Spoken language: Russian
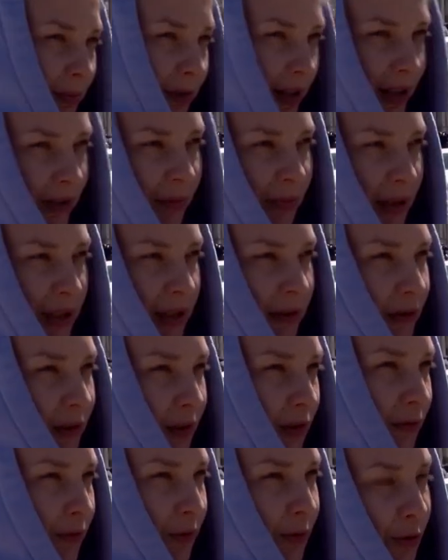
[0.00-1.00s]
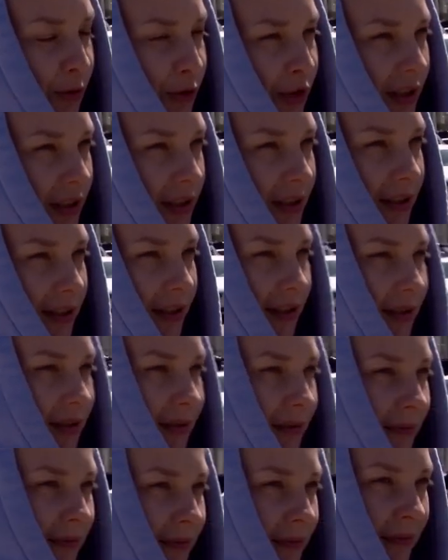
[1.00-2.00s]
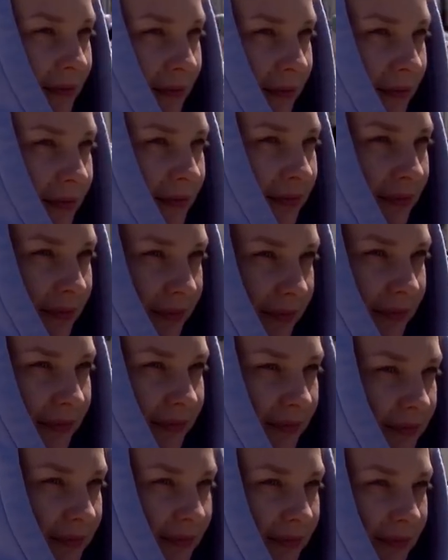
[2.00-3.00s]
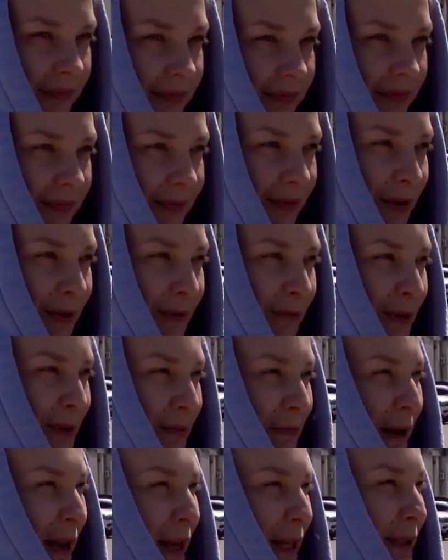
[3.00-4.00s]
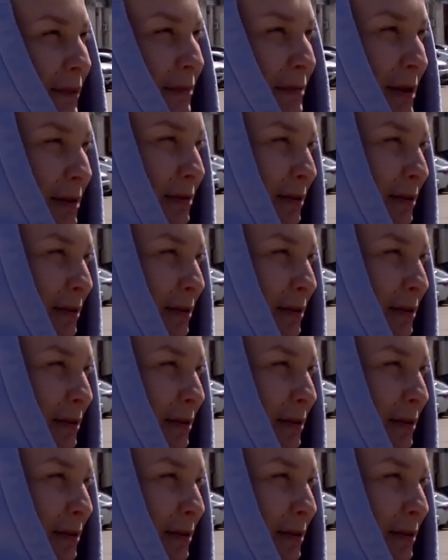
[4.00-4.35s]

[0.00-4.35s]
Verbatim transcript: Брат в Москве живет уже несколько лет. Почему уехали? Ну, вот поэтому и